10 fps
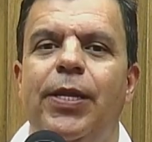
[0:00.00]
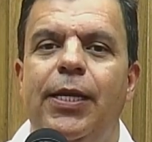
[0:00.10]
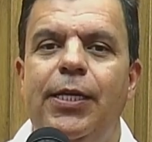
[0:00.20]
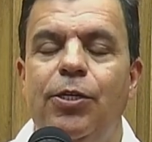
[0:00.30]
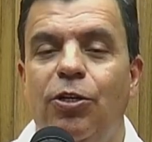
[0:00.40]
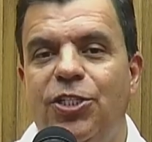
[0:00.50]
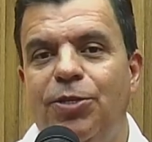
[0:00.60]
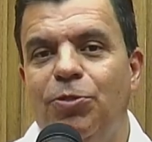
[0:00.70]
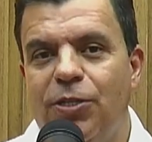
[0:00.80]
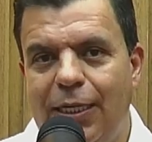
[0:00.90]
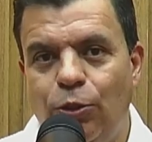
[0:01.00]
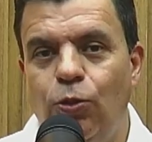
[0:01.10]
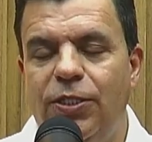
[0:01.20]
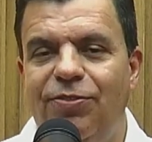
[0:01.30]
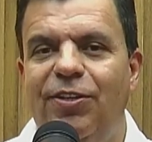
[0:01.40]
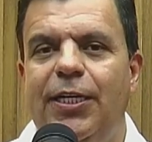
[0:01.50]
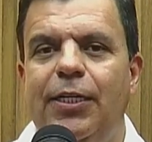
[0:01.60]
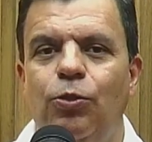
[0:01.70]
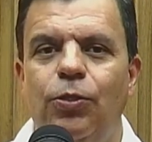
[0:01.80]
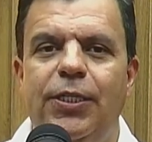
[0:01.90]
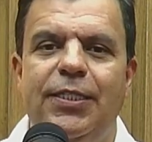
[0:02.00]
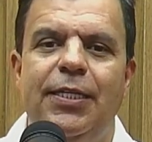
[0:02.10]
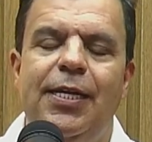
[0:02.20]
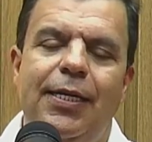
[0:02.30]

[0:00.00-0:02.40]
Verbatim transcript: e nós tínhamos 14 vereadores.